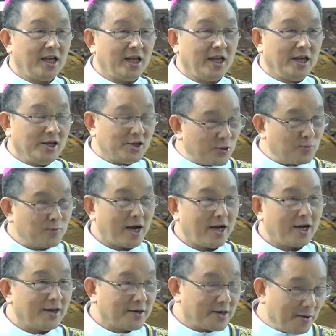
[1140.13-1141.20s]
thì chúng ta
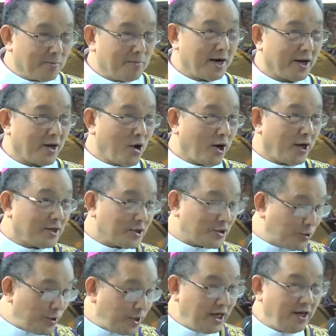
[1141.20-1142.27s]
được mời gọi
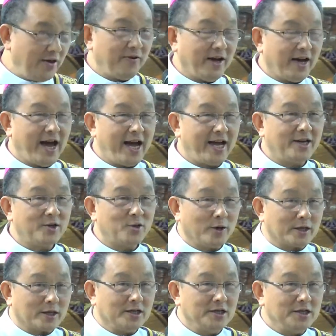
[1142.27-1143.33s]
suy nghĩ về hai cái thuật
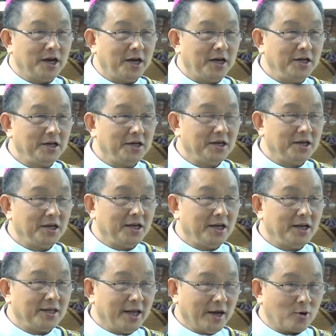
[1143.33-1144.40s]
ngữ ấy
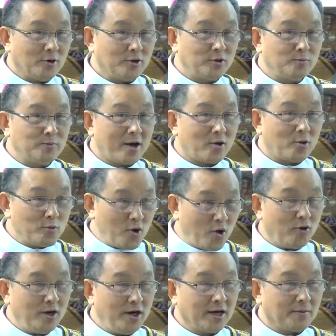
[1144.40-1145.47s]
đều rồi chúng ta cũng
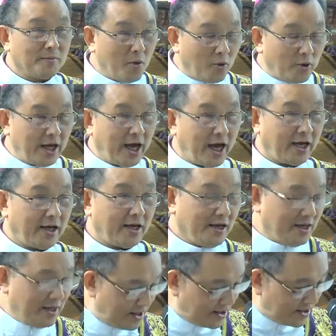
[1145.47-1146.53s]
nỗ lực mỗi ngày
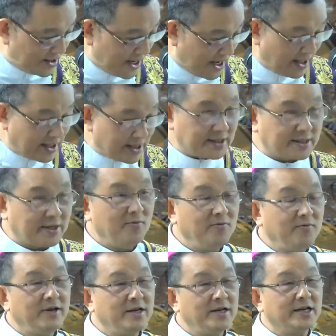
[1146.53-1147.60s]
để sống
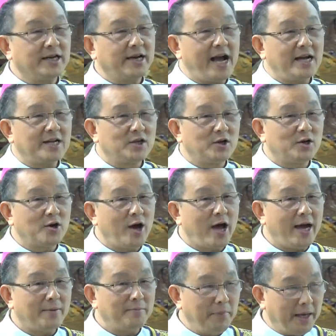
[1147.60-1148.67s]
với người khác cho nó
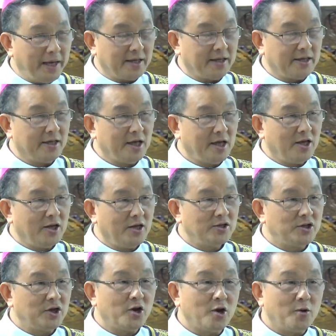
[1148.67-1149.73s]
an bình
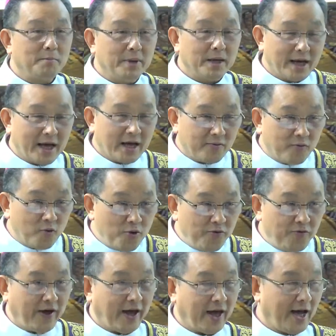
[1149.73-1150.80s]
cho nó vui
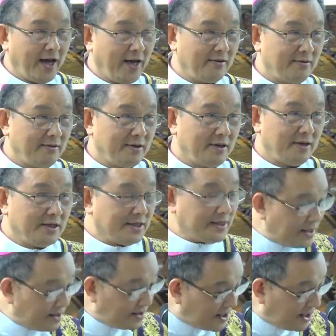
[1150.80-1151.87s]
vẻ
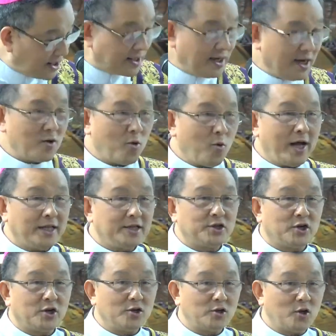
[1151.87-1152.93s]
giữ cái tương quan
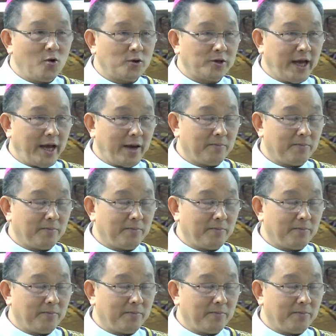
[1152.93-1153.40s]
cho nó tốt đẹp